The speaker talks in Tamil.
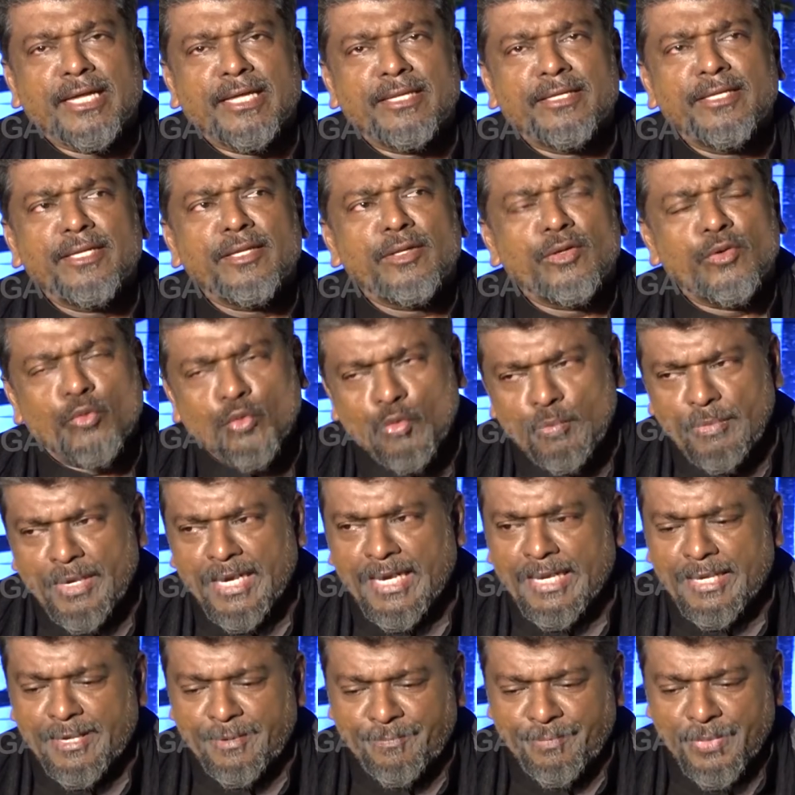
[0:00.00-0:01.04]
கிடையாது
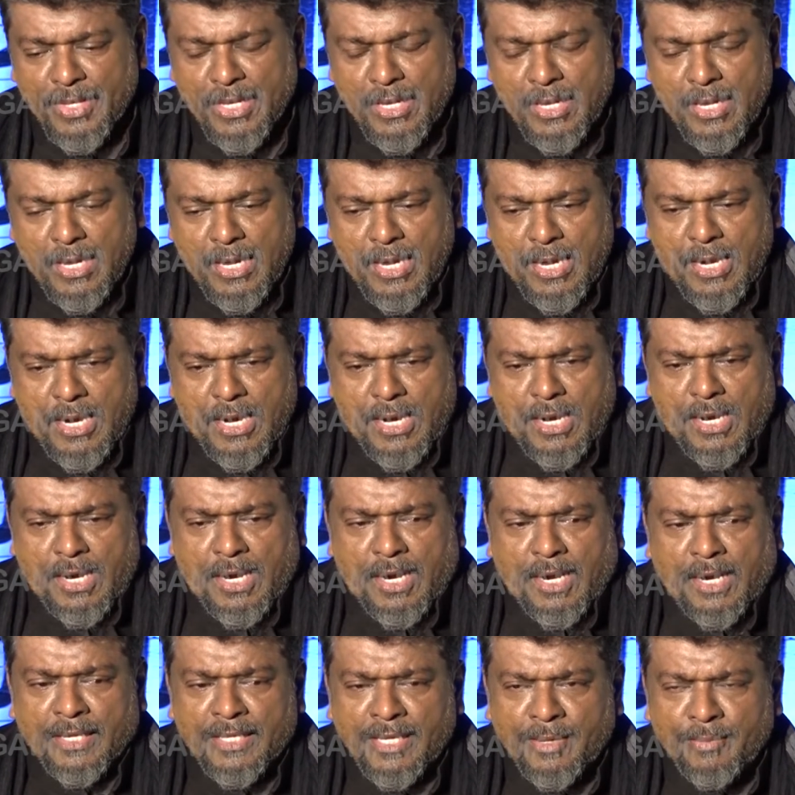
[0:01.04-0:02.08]
உண்மையிலேயே
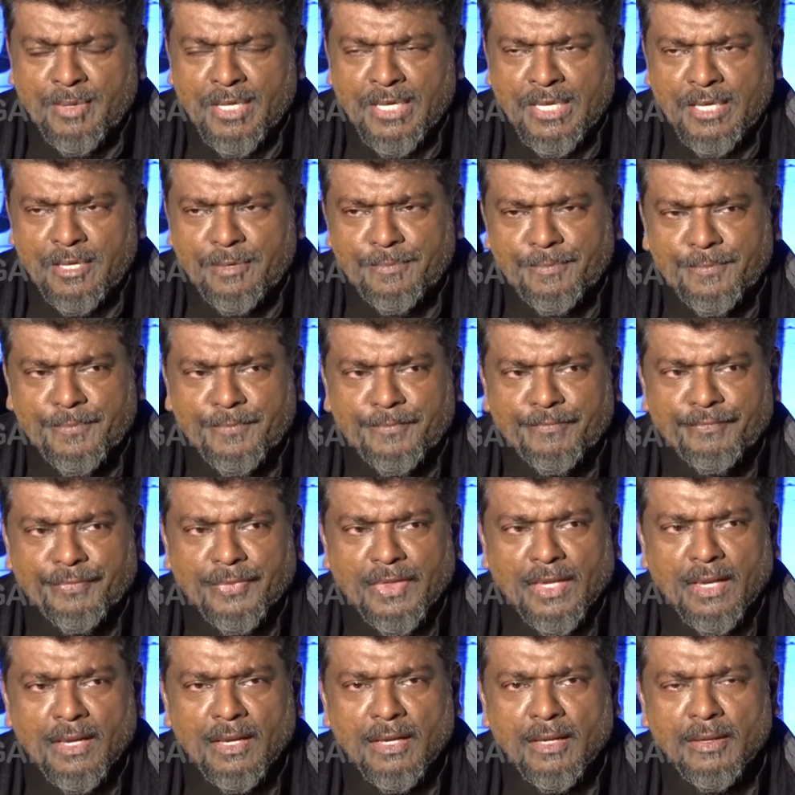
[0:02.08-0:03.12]
அதே மாதிரி
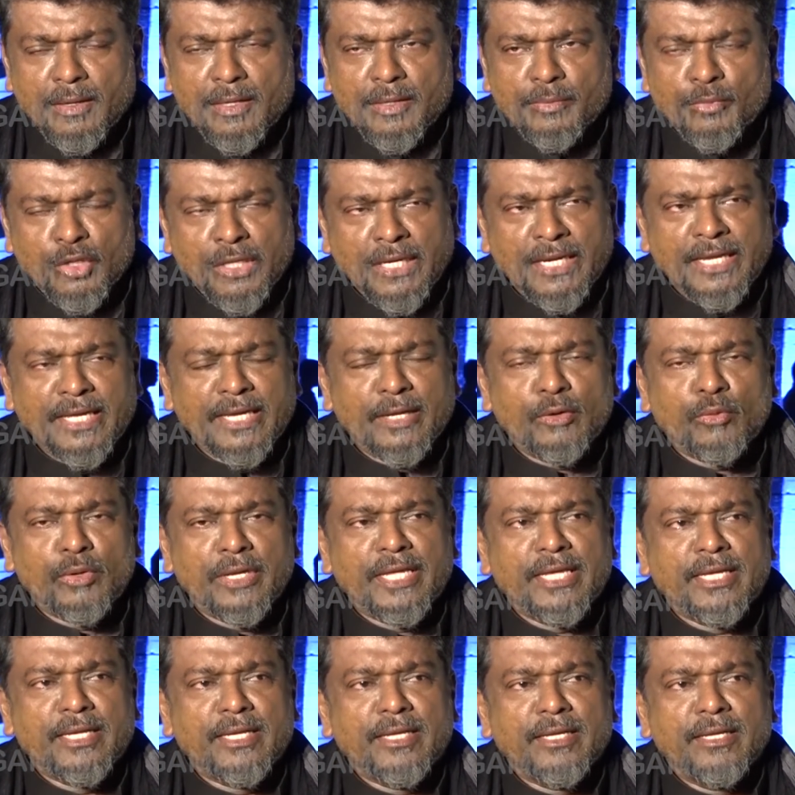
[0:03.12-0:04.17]
முதல்ல
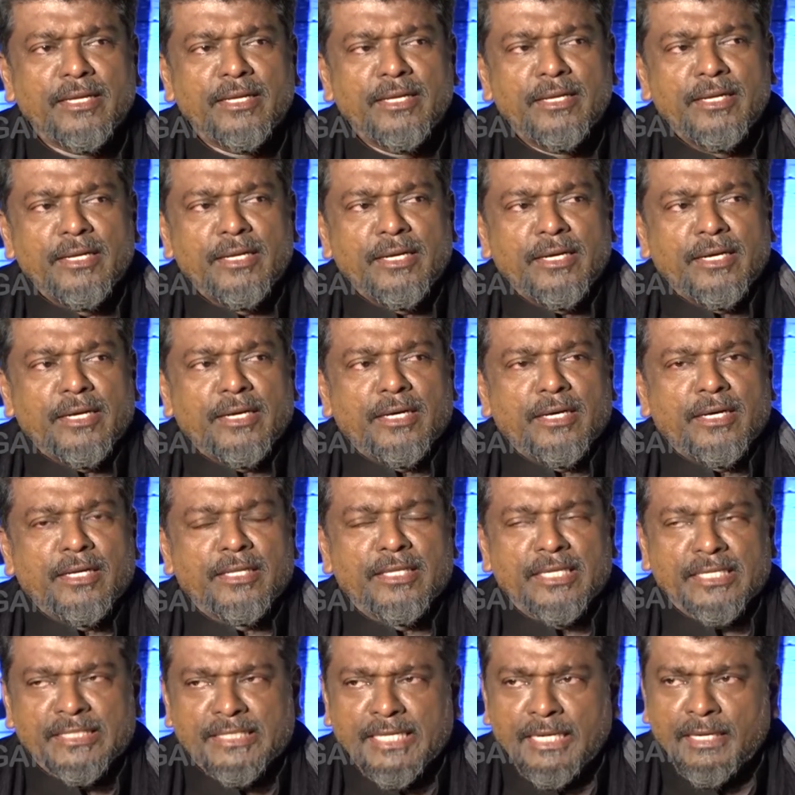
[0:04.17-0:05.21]
என்னுடைய
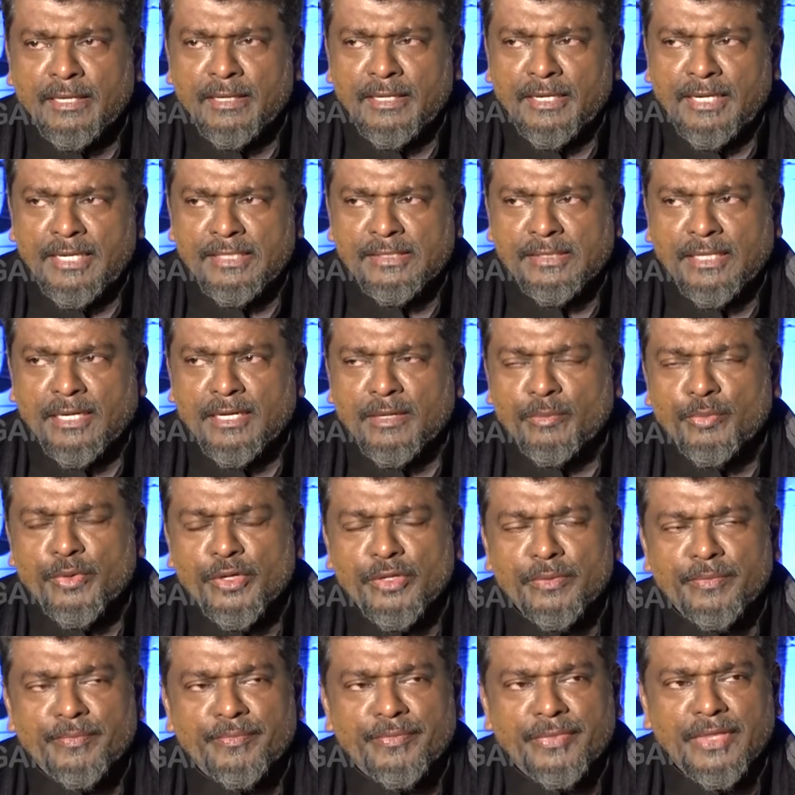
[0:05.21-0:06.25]
அந்த சிங்கிள் ரிலீஸ் ஆனப்போ
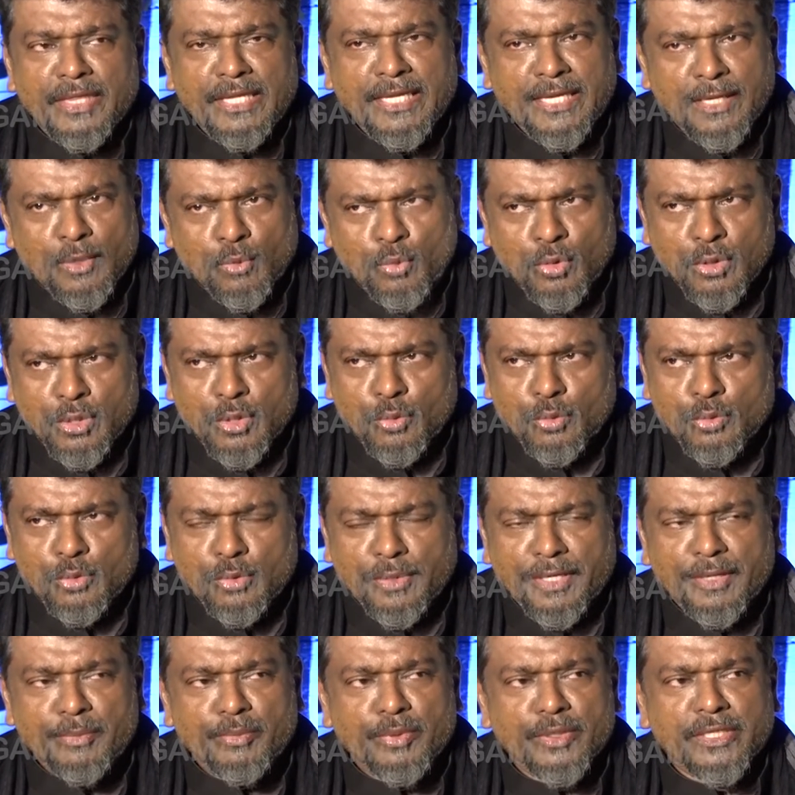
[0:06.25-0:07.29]
நீங்கள் கொடுத்த
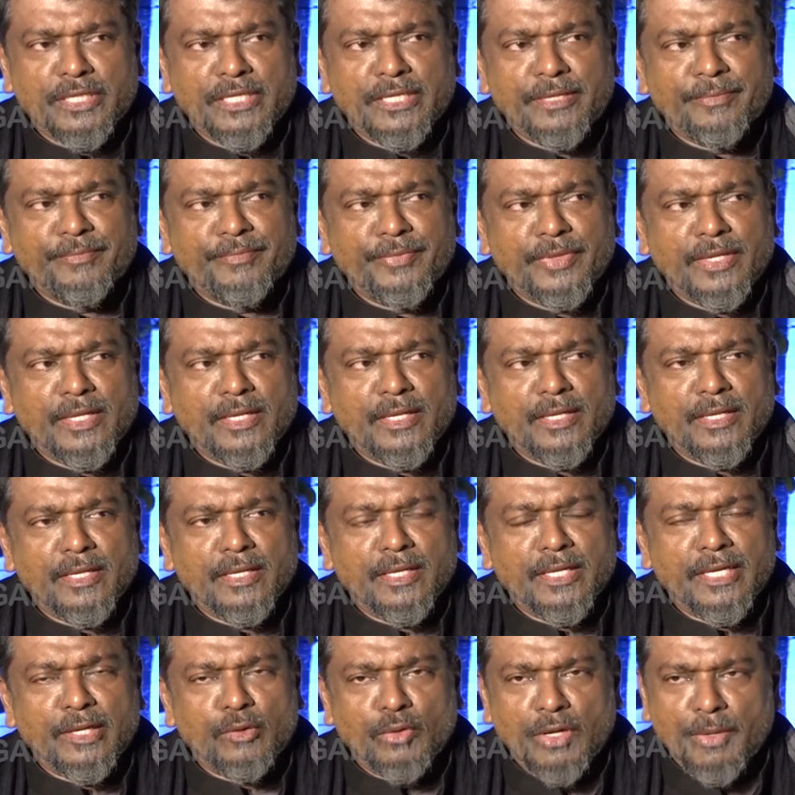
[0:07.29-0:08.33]
ஒத்துழைப்புக்கு
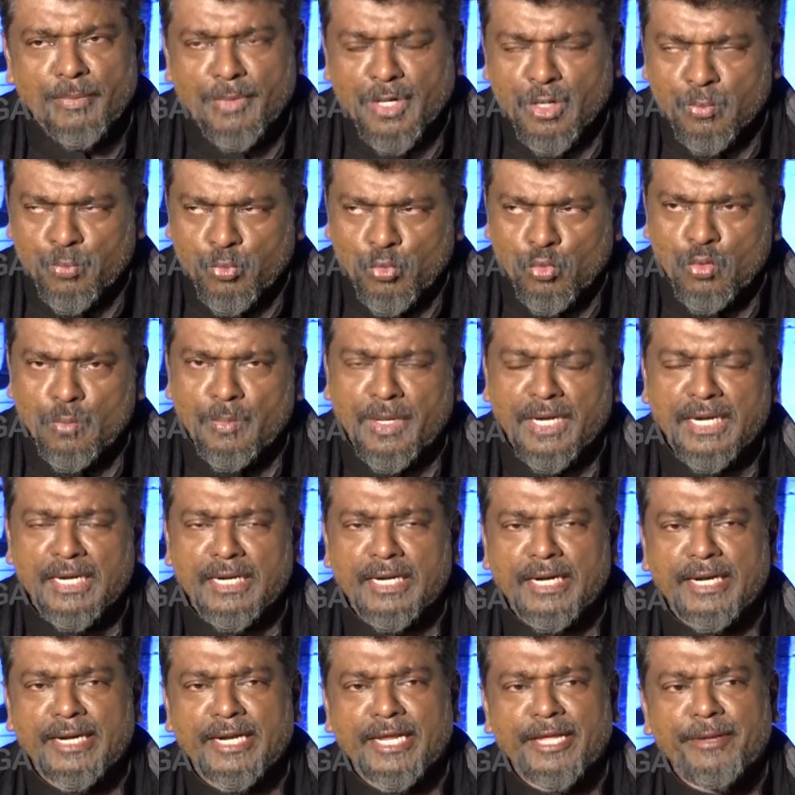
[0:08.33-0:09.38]
என்னுடைய மனப்பூர்வமான
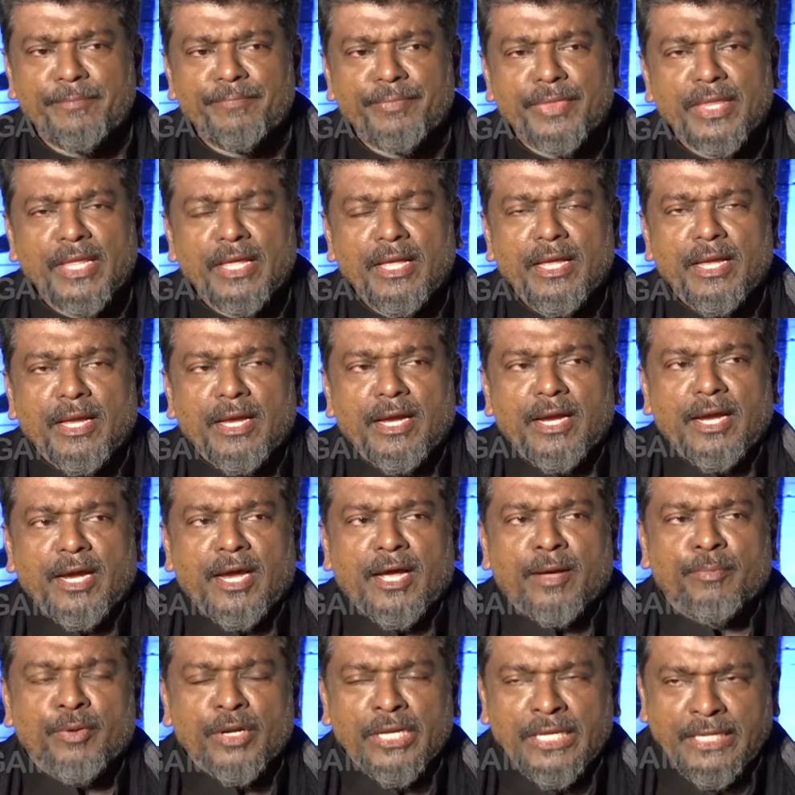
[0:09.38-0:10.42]
நன்றி
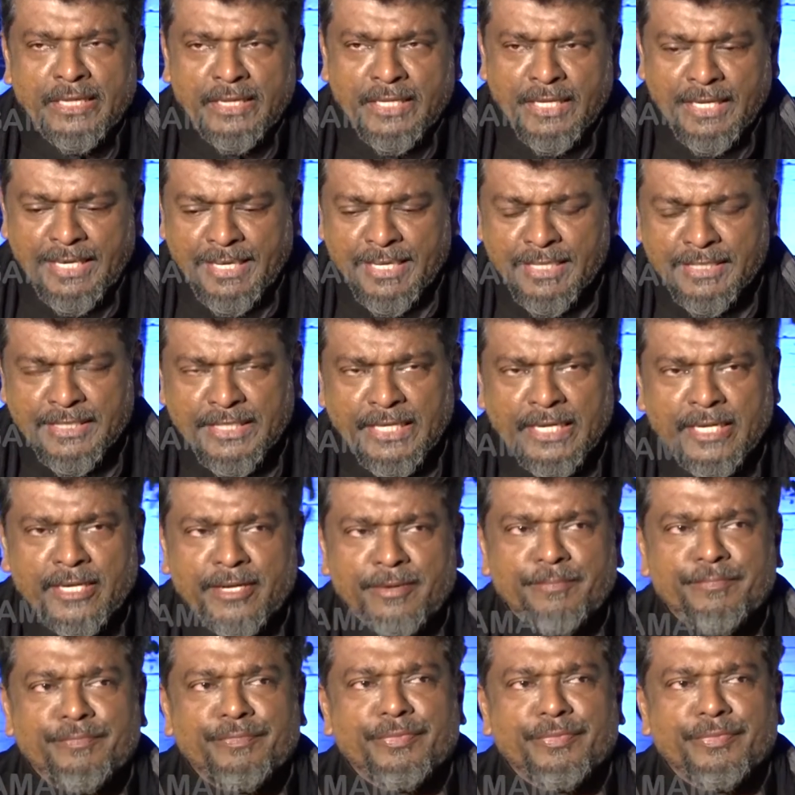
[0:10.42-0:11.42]
அப்புறம் இந்த நிகழ்ச்சியில்